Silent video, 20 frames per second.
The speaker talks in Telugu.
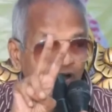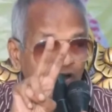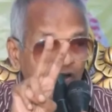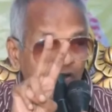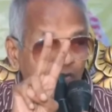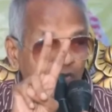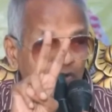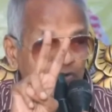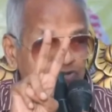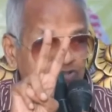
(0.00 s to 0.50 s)

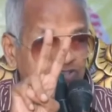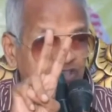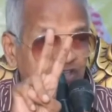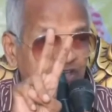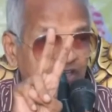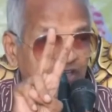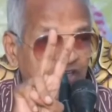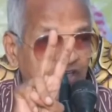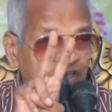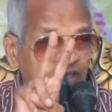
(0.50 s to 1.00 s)
కళ్ళు
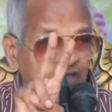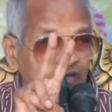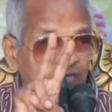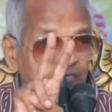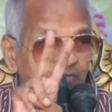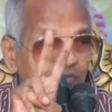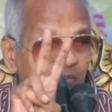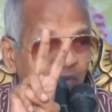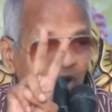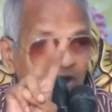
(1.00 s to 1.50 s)
మూస్తే
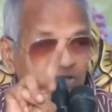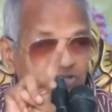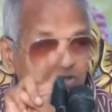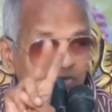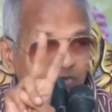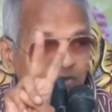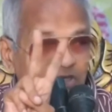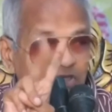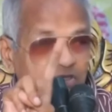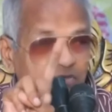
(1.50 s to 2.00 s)

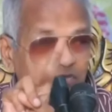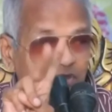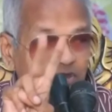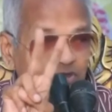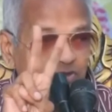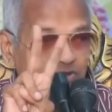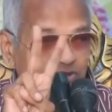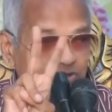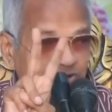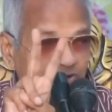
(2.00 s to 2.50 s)
మనసు మీద
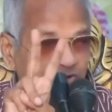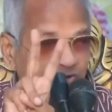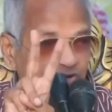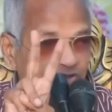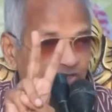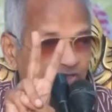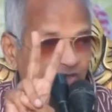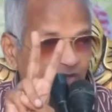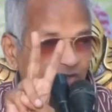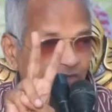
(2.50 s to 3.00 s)
మీ దృష్టి
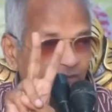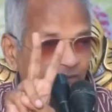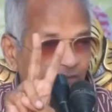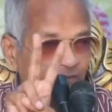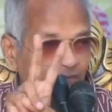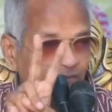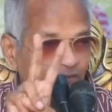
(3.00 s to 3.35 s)
ఉంటుంది